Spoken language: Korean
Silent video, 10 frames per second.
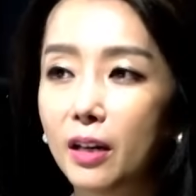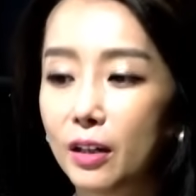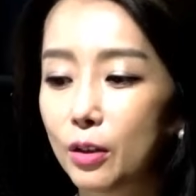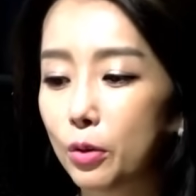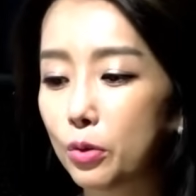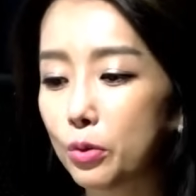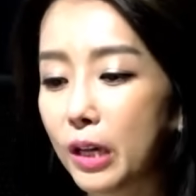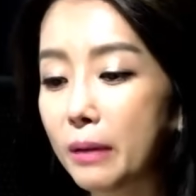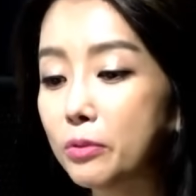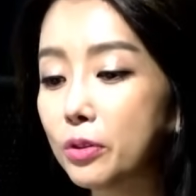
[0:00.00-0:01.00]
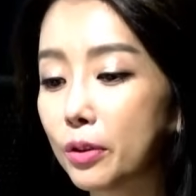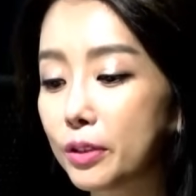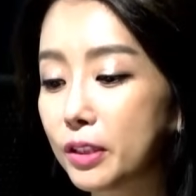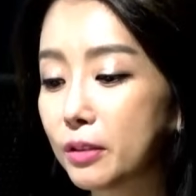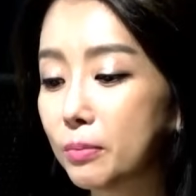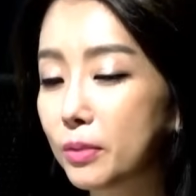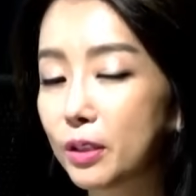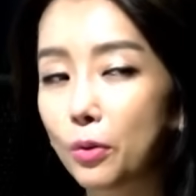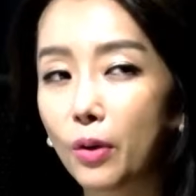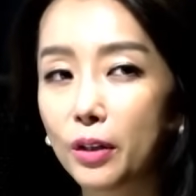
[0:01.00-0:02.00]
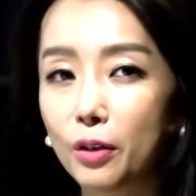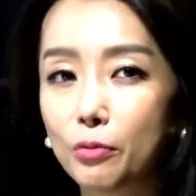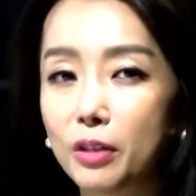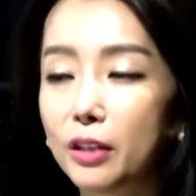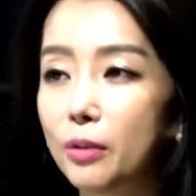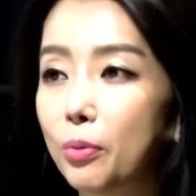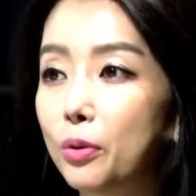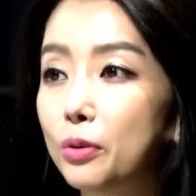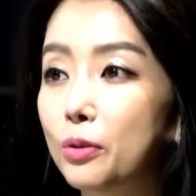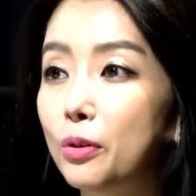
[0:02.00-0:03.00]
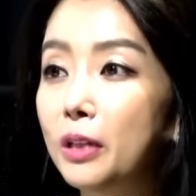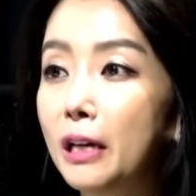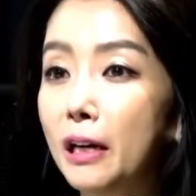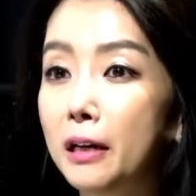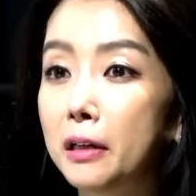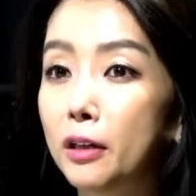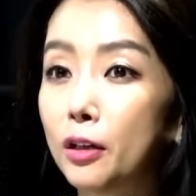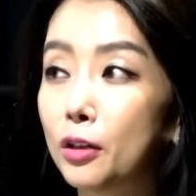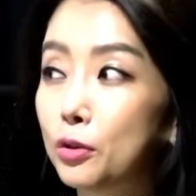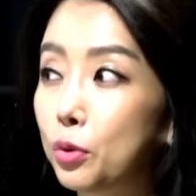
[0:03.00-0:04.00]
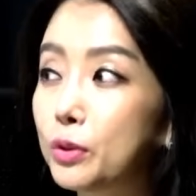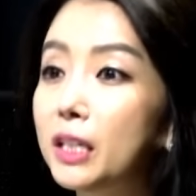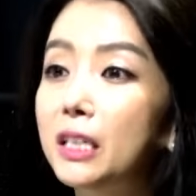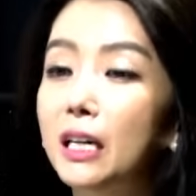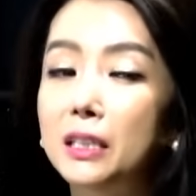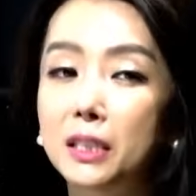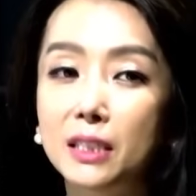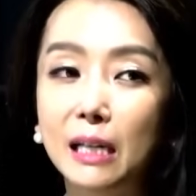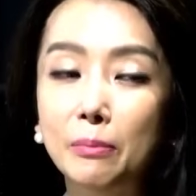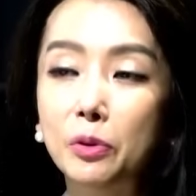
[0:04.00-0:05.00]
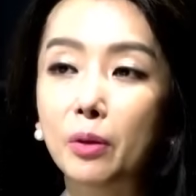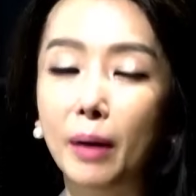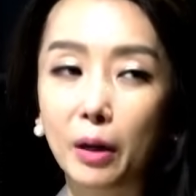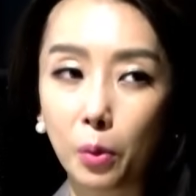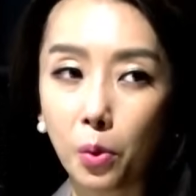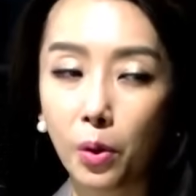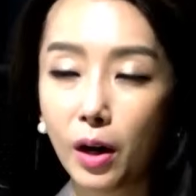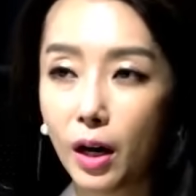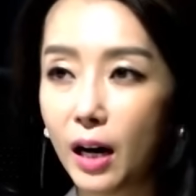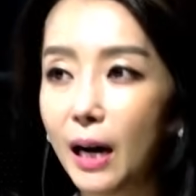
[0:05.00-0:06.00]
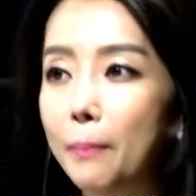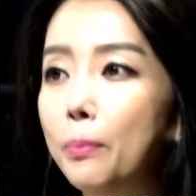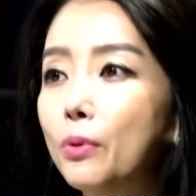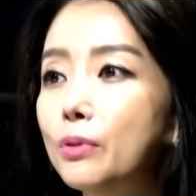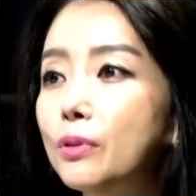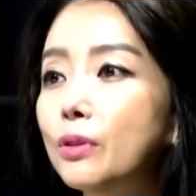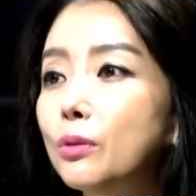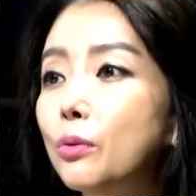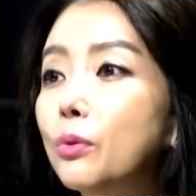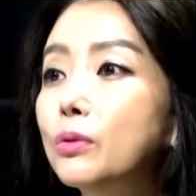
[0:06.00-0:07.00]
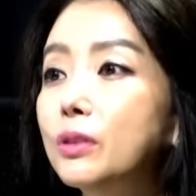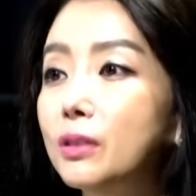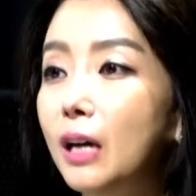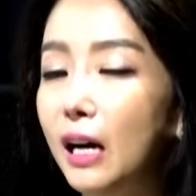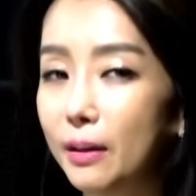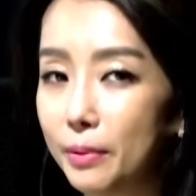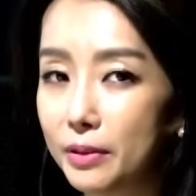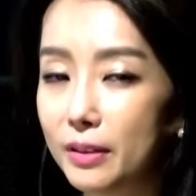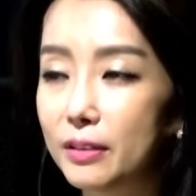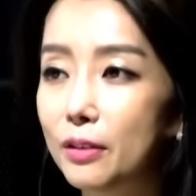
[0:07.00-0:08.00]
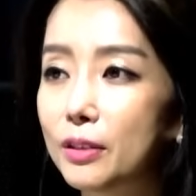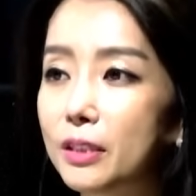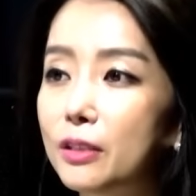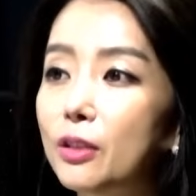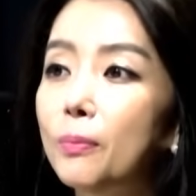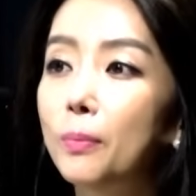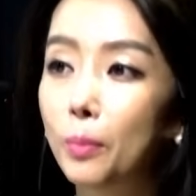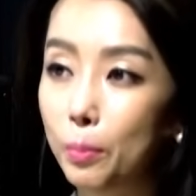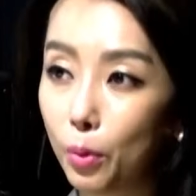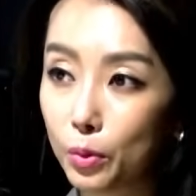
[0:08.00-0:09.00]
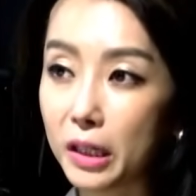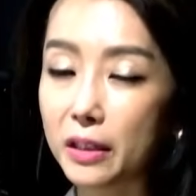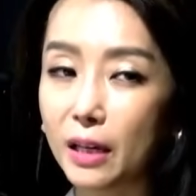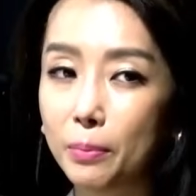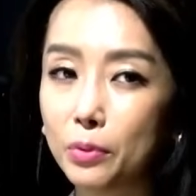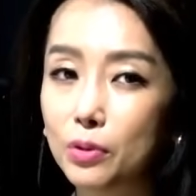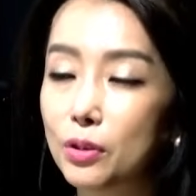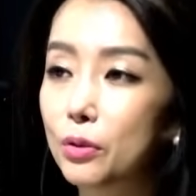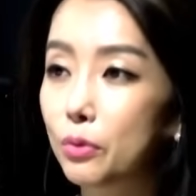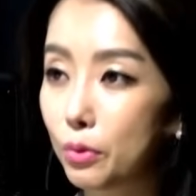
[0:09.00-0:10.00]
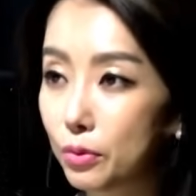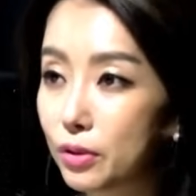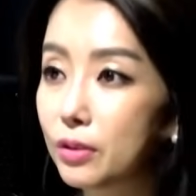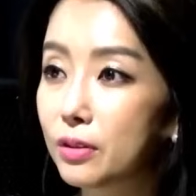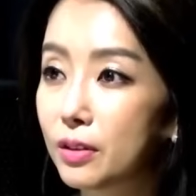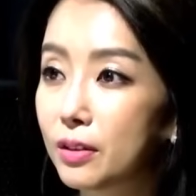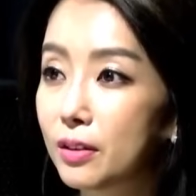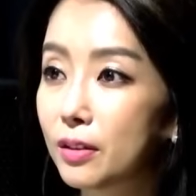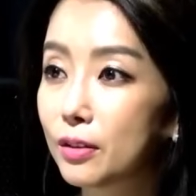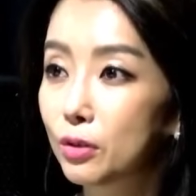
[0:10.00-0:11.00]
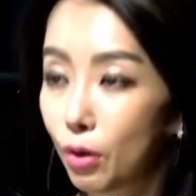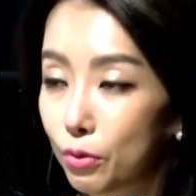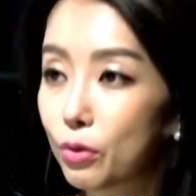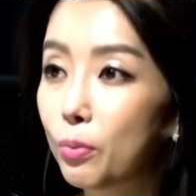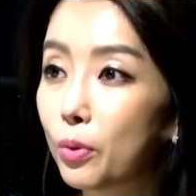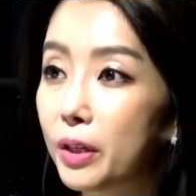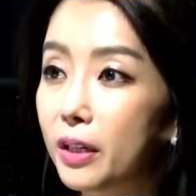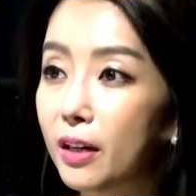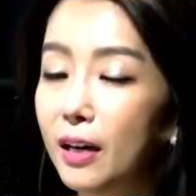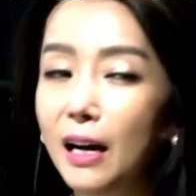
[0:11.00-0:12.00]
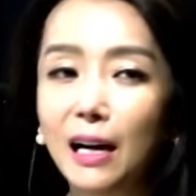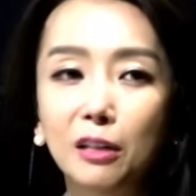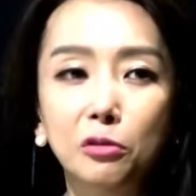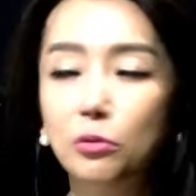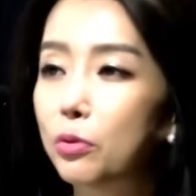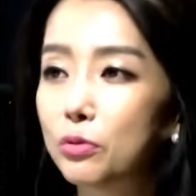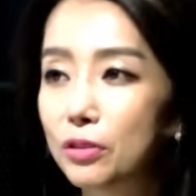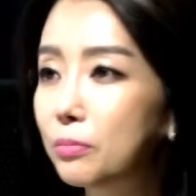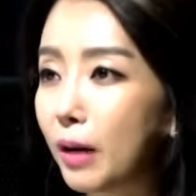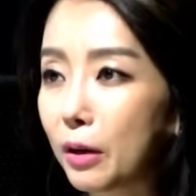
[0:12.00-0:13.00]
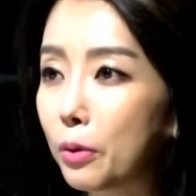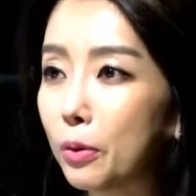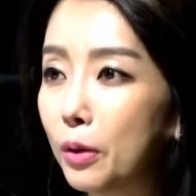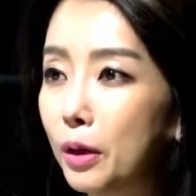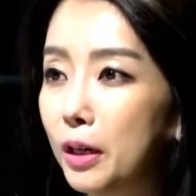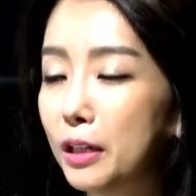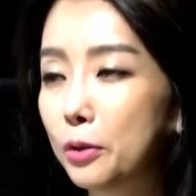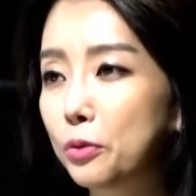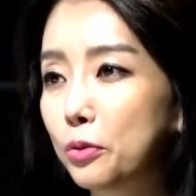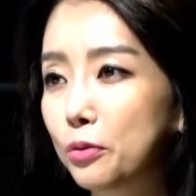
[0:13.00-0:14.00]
음. 그것도 사문서 지금 그동안에 우리한테 보여줬던 조작이 가능한 사문서 말고 음. 아포스티오 공증 하버드에서 직접 보낸 아포스티오 공증 음. 서류를 보내라. 한국 공증 말고 음.